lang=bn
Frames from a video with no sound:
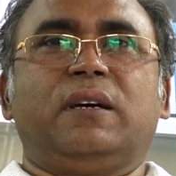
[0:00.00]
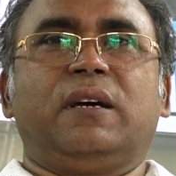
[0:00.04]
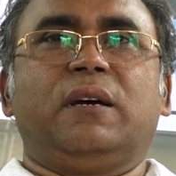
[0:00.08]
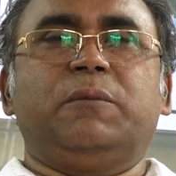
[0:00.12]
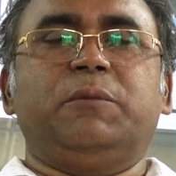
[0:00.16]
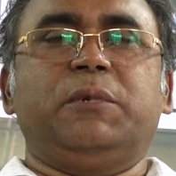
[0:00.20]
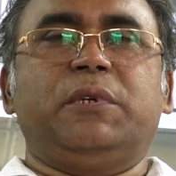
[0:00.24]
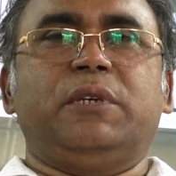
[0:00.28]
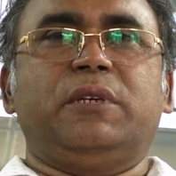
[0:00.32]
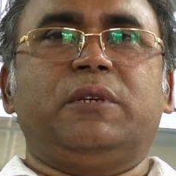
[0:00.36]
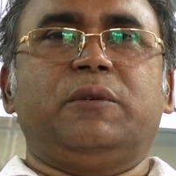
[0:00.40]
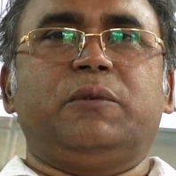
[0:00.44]

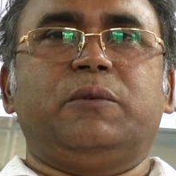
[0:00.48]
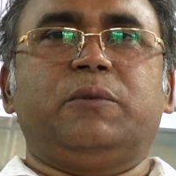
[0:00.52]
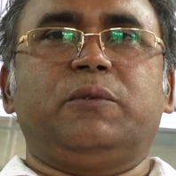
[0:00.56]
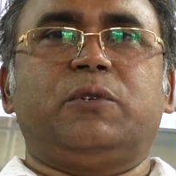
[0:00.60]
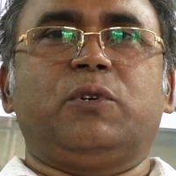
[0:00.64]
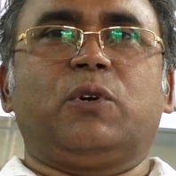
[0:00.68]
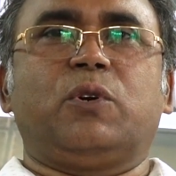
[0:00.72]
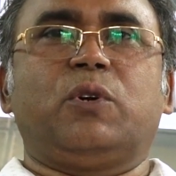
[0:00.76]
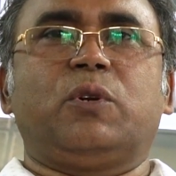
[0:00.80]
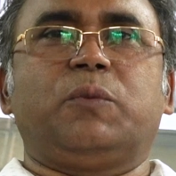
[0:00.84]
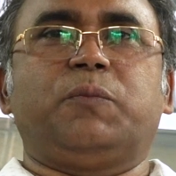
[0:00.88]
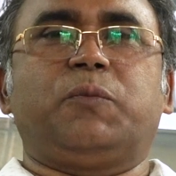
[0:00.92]
আমি
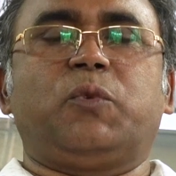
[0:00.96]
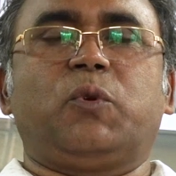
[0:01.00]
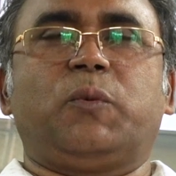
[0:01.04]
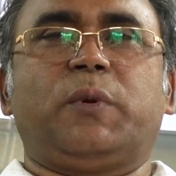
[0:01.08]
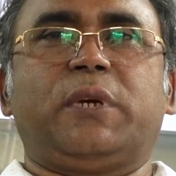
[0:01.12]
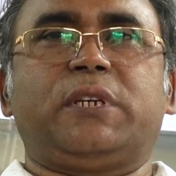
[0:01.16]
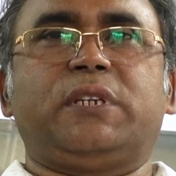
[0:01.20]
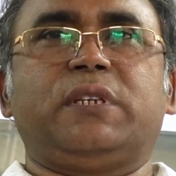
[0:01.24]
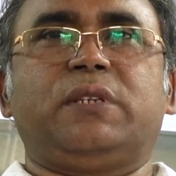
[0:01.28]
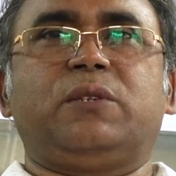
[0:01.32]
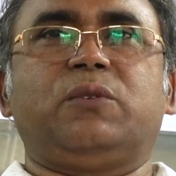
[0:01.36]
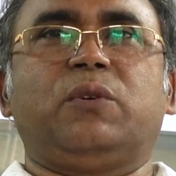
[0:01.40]
যখন
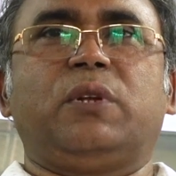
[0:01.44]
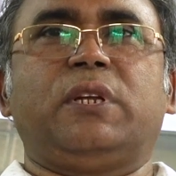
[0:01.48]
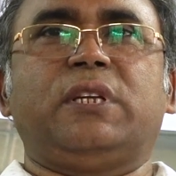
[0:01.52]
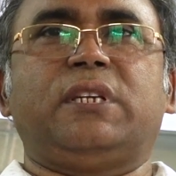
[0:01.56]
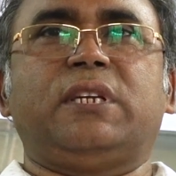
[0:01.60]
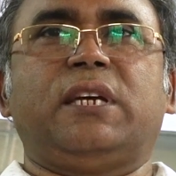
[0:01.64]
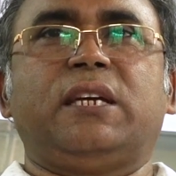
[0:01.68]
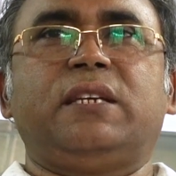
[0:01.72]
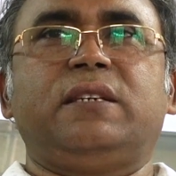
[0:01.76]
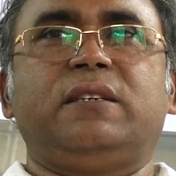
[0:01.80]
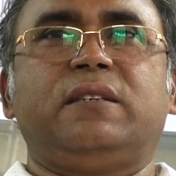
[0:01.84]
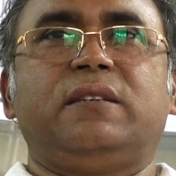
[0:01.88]
প্রবাসে চলে
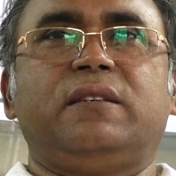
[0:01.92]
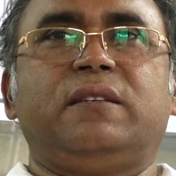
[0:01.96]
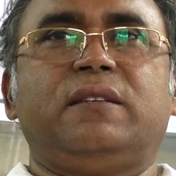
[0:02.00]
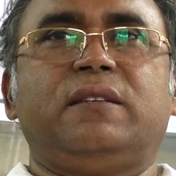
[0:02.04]
যাই